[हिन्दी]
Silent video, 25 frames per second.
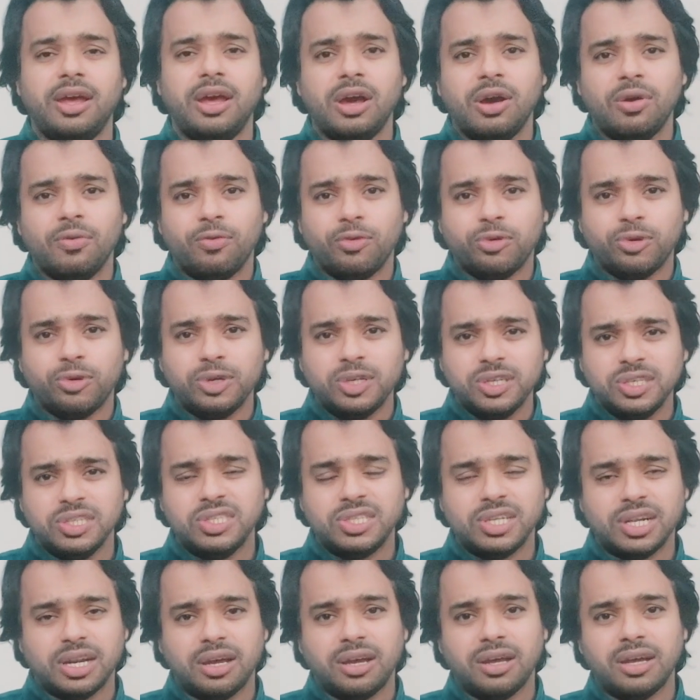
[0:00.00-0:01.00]
वो
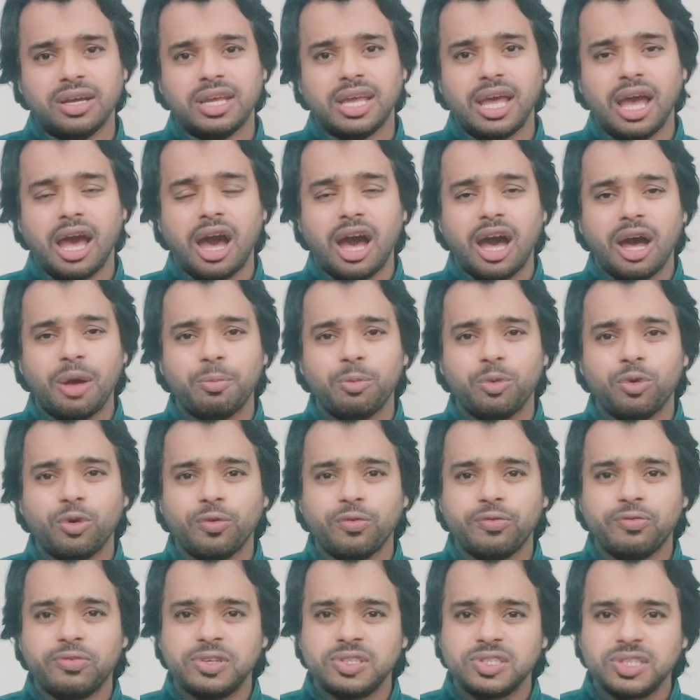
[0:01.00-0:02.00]
इस तरह कि आपको
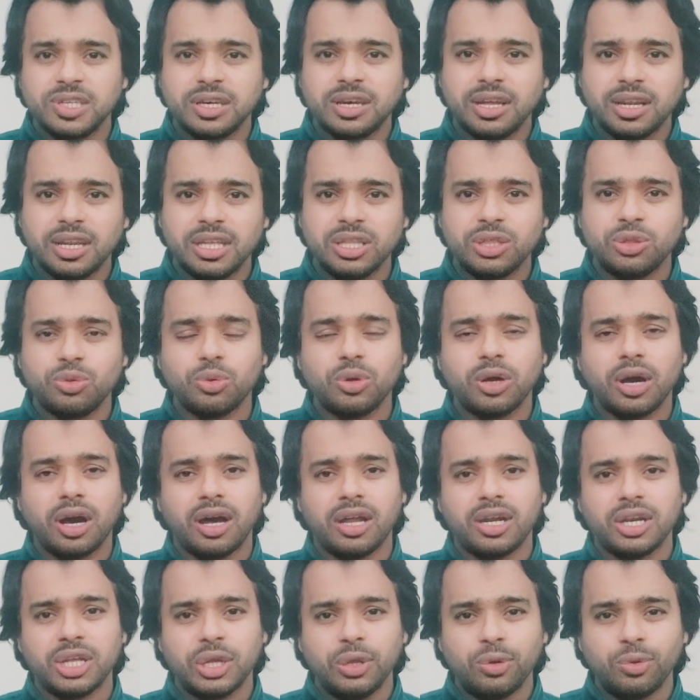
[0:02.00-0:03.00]
फिज़िकली
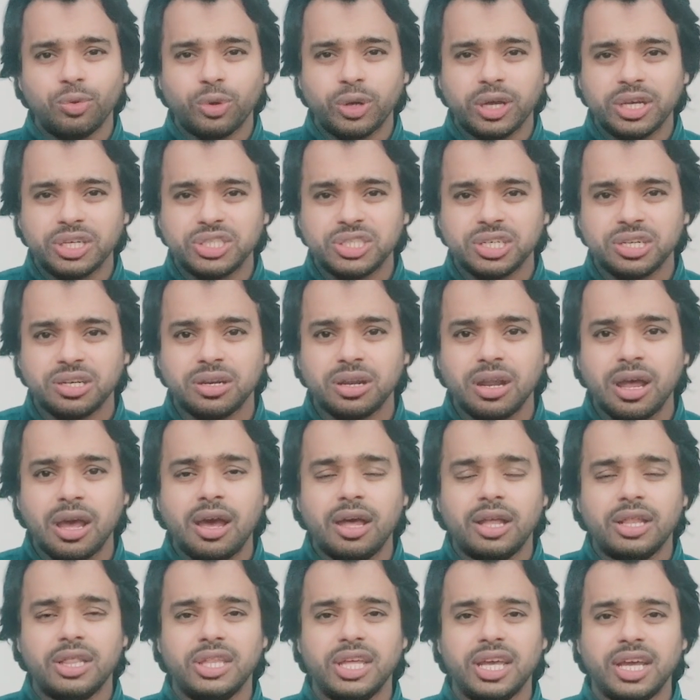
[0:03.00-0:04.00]
दुकान की लोकेशन
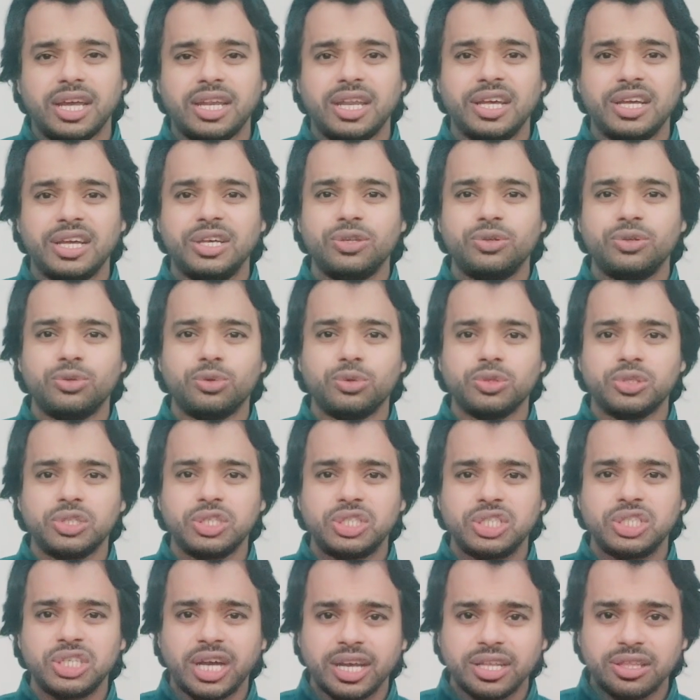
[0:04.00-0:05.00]
देखने की ज़रूरत
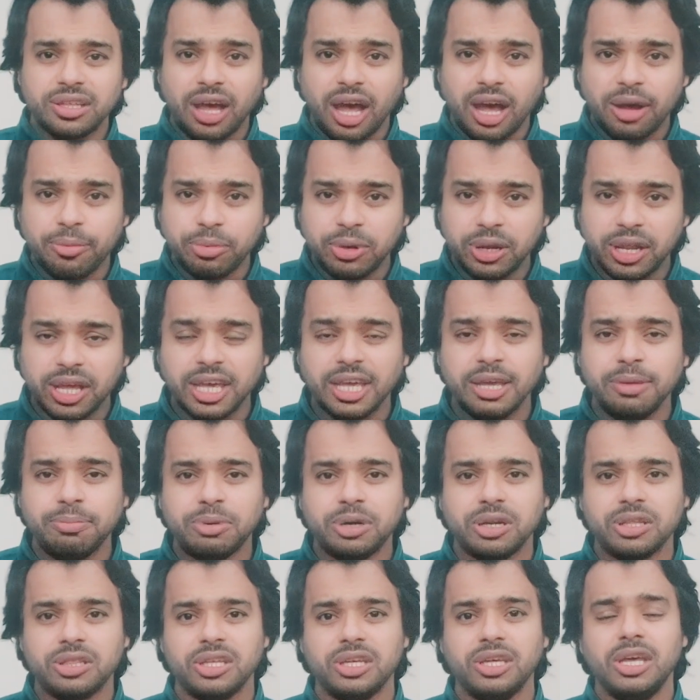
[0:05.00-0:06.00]
शायद अब नहीं
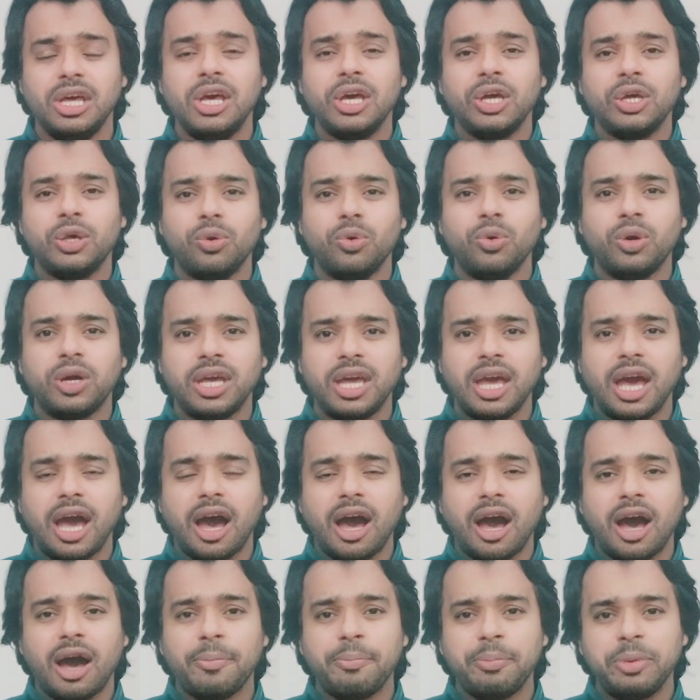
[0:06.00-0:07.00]
पड़ती क्योंकि
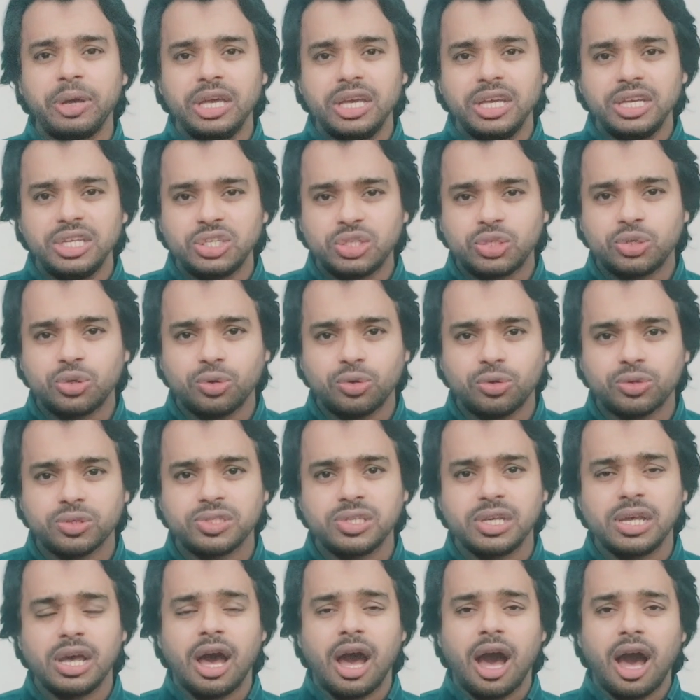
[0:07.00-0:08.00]
आप ई
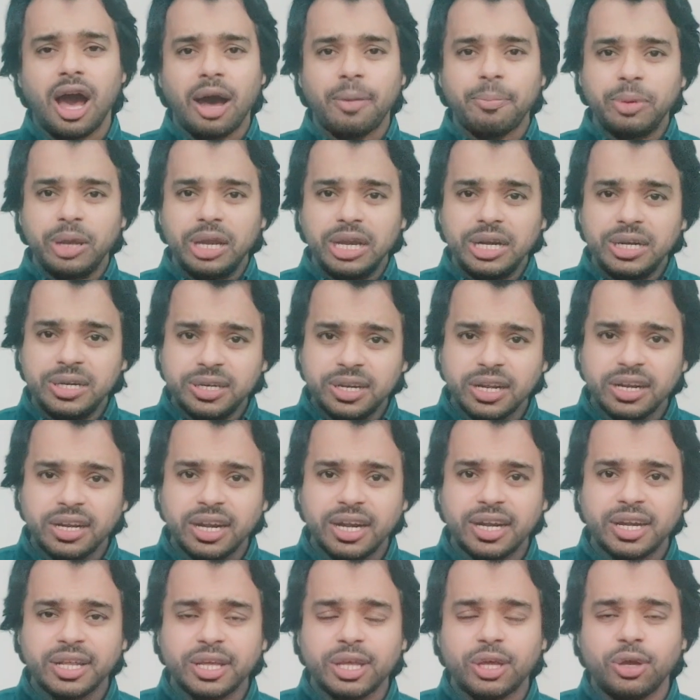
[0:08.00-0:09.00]
स्टोर्स आप
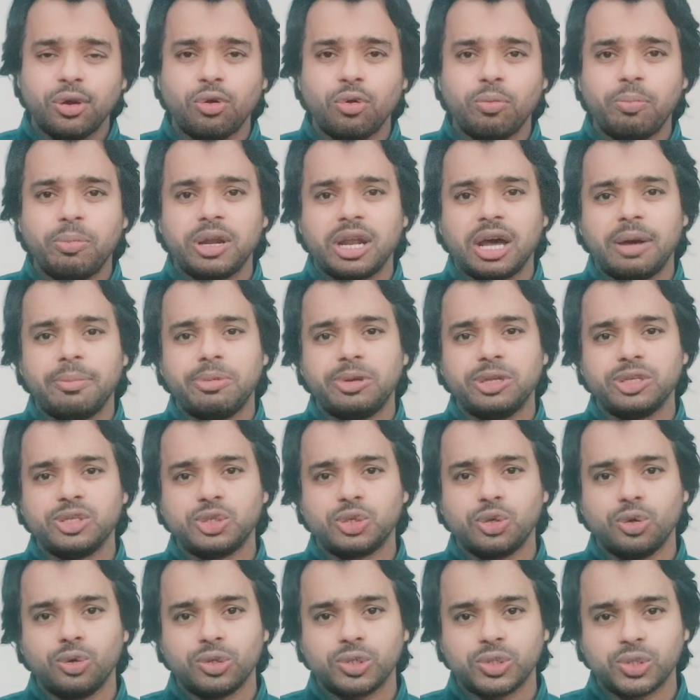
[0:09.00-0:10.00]
इंटरनेट के ऊपर अपने
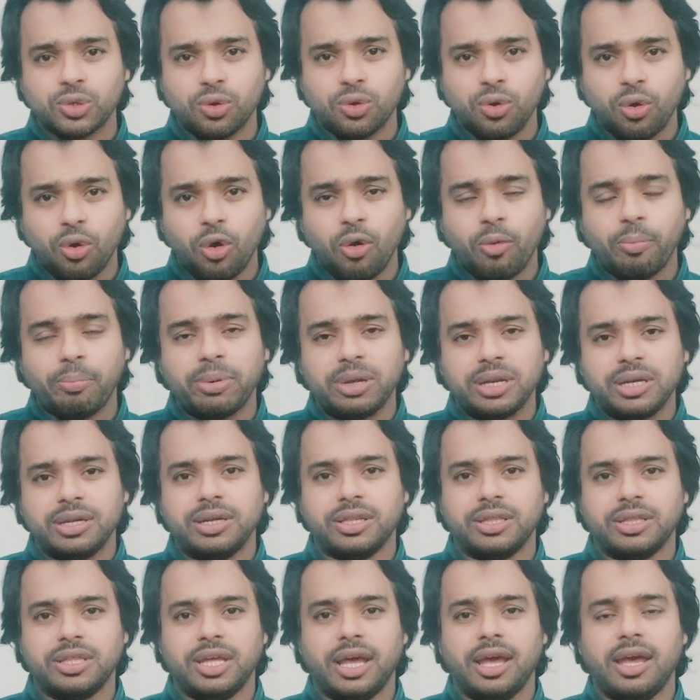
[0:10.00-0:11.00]
स्टोर्स को ओपन
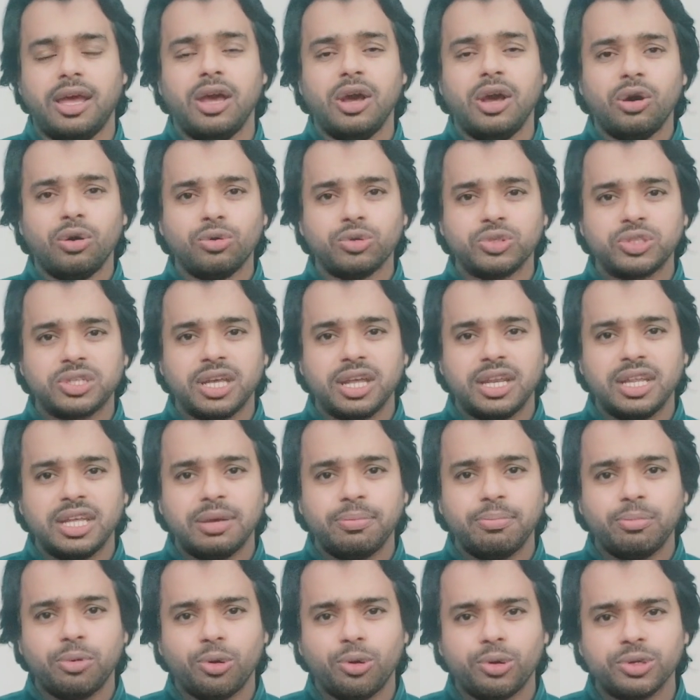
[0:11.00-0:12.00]
करते हैं उसके
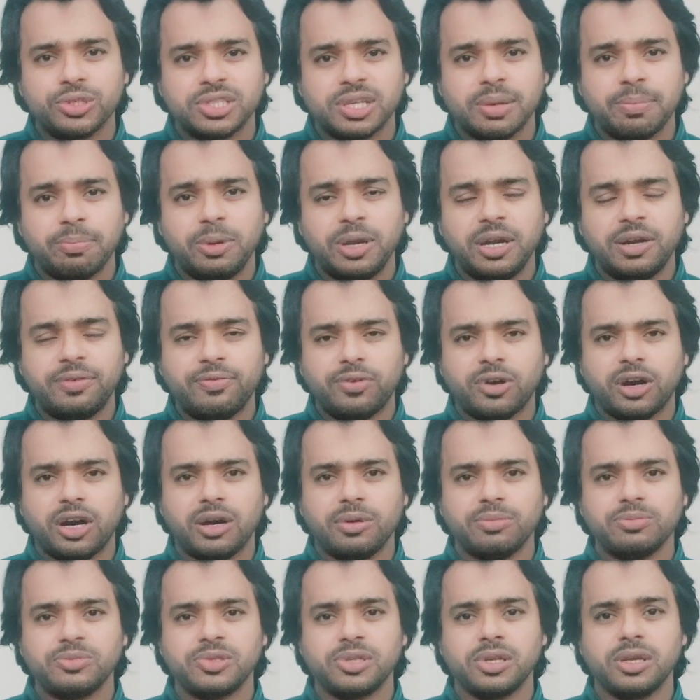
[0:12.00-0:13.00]
लिए बहुत से
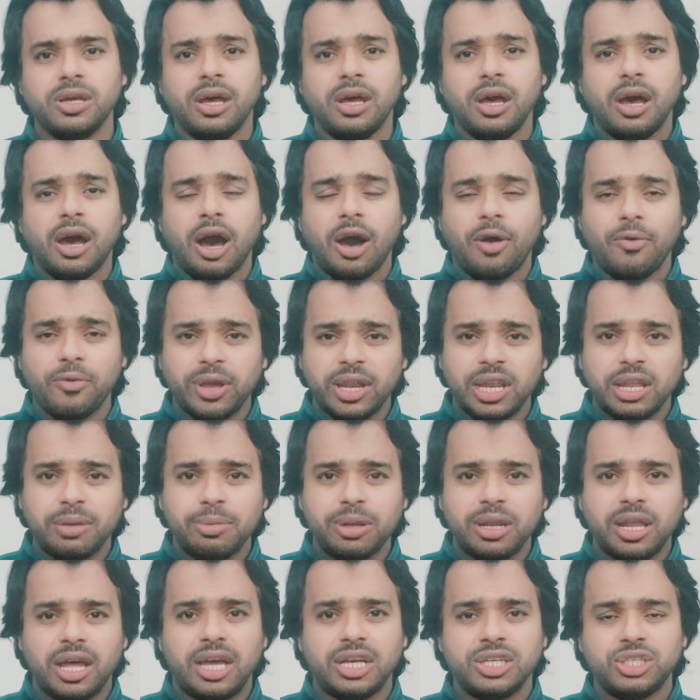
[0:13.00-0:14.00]
प्लेटफॉर्म्स
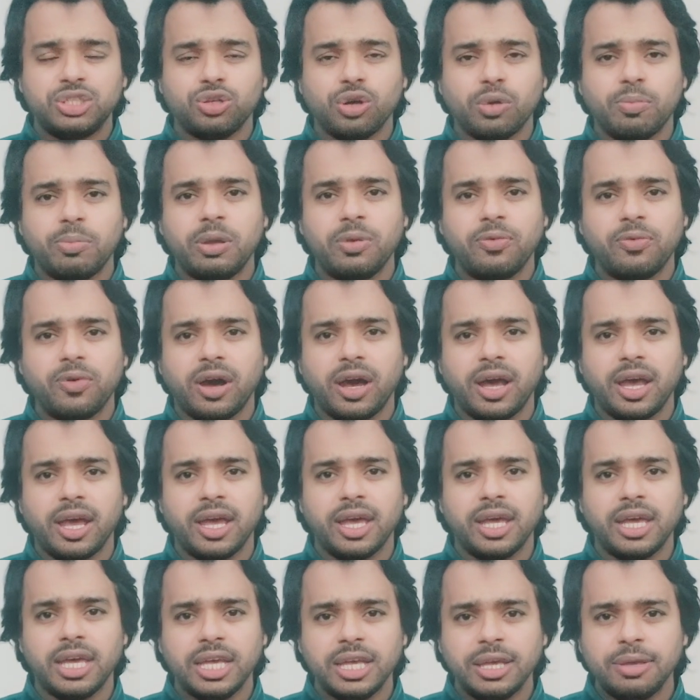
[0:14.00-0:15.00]
अवेलेबल हैं
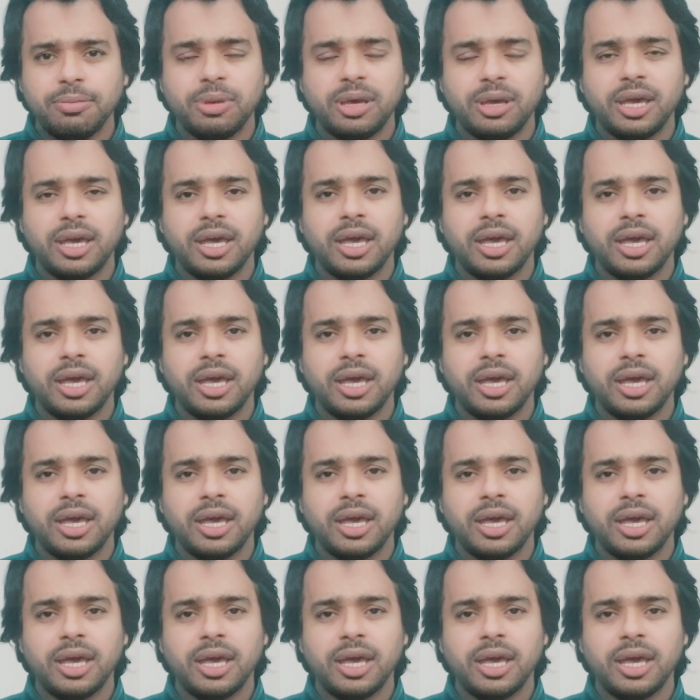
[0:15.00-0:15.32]
शॉपिफाई ईबे